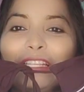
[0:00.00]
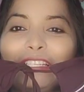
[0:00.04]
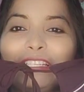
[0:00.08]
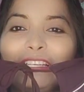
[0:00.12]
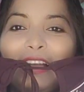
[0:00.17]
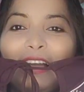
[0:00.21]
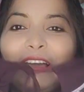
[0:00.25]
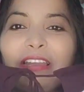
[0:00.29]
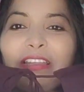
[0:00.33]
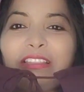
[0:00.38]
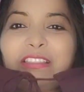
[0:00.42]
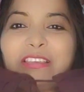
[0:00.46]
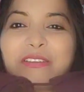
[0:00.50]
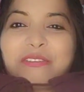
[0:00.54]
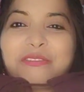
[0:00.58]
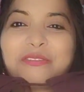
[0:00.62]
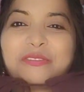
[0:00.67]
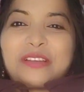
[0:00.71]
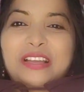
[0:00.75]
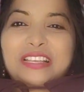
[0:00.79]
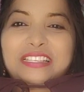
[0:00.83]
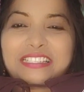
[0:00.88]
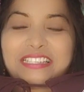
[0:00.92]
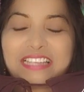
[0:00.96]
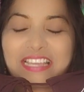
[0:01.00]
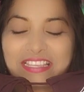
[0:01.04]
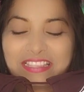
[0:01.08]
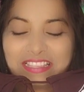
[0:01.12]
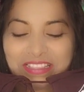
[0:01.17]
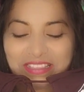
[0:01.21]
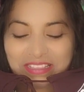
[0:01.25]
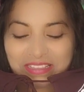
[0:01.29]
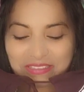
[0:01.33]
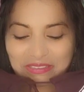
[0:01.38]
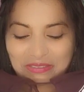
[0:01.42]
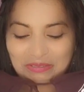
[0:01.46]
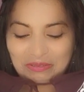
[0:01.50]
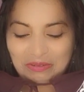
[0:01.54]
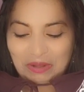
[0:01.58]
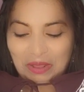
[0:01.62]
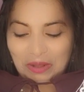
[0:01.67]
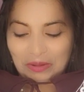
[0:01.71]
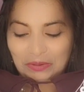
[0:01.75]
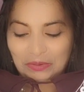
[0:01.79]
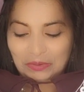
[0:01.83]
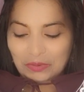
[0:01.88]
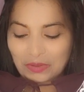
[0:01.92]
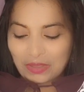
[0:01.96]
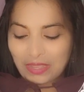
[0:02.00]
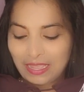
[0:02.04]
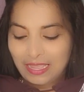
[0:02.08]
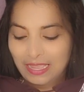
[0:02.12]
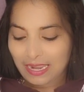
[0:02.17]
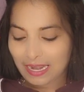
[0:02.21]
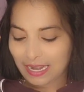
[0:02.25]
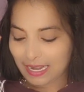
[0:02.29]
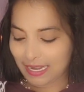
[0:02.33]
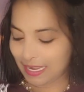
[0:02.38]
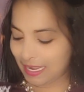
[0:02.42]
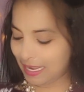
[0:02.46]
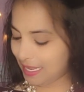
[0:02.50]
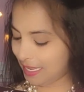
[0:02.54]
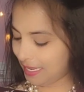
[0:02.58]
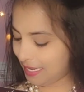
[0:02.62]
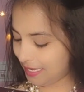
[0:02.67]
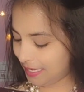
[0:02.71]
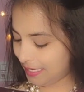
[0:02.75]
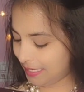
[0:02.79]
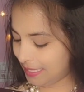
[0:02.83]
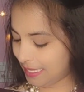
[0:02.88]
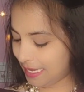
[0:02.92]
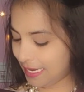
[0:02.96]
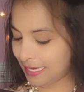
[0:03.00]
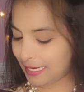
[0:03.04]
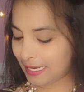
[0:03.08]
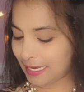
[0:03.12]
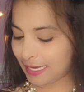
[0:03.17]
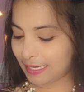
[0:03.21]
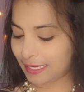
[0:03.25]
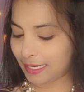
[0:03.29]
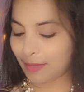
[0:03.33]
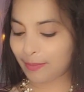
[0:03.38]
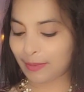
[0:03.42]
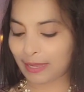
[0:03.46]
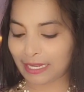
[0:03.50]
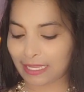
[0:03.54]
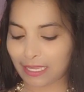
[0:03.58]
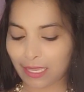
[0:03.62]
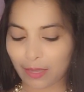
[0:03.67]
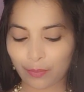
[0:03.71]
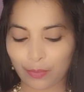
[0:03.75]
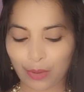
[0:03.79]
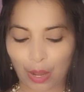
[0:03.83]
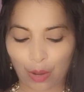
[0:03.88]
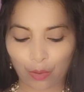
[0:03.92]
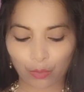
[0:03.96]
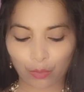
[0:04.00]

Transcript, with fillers: చాలా తక్కువ కాస్ట్కి అయితే తీసుకున్నాను అండ్ ఇదేంటంటే మనకి బ్రౌన్